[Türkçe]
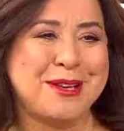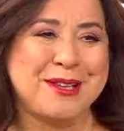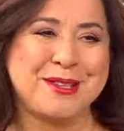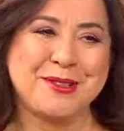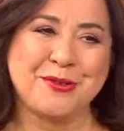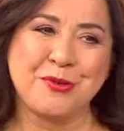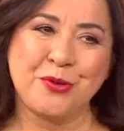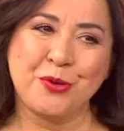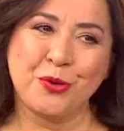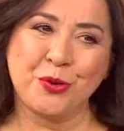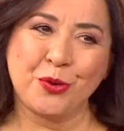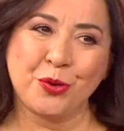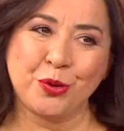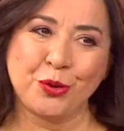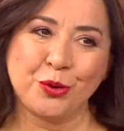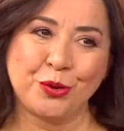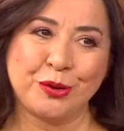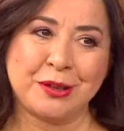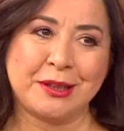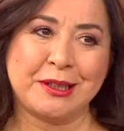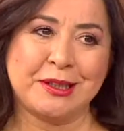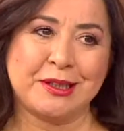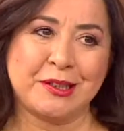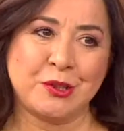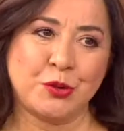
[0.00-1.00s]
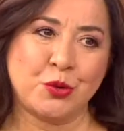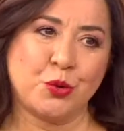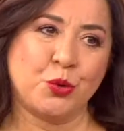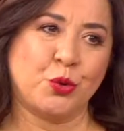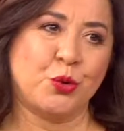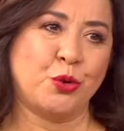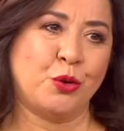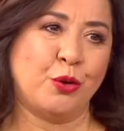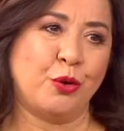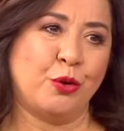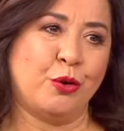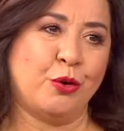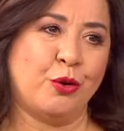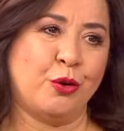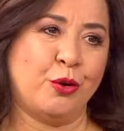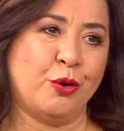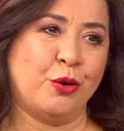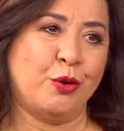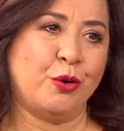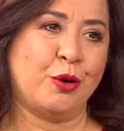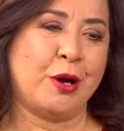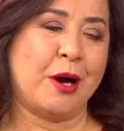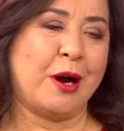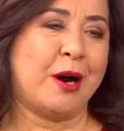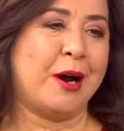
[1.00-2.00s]
biraz o konuda da çünkü
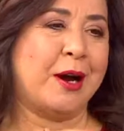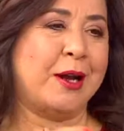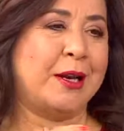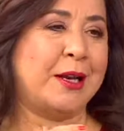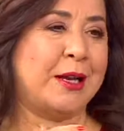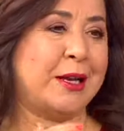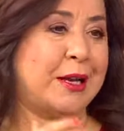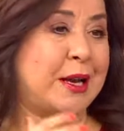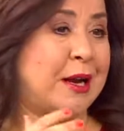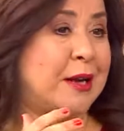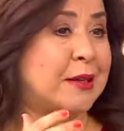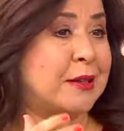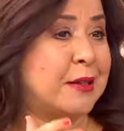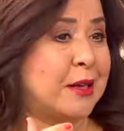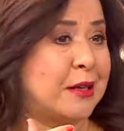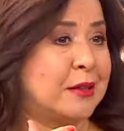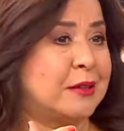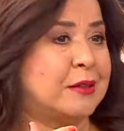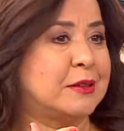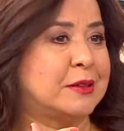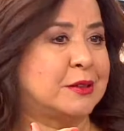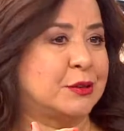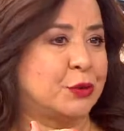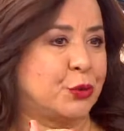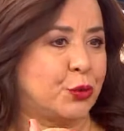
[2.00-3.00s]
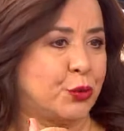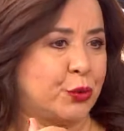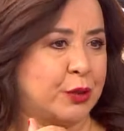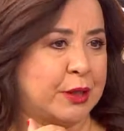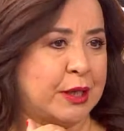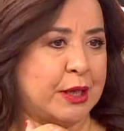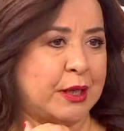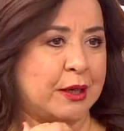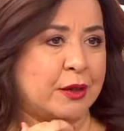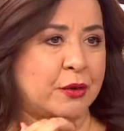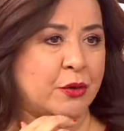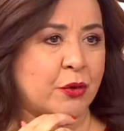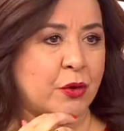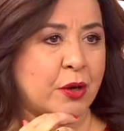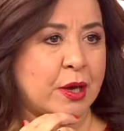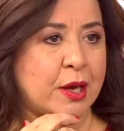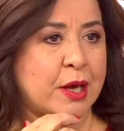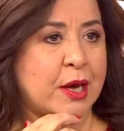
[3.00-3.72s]
e, ailelerden de soru geliyor.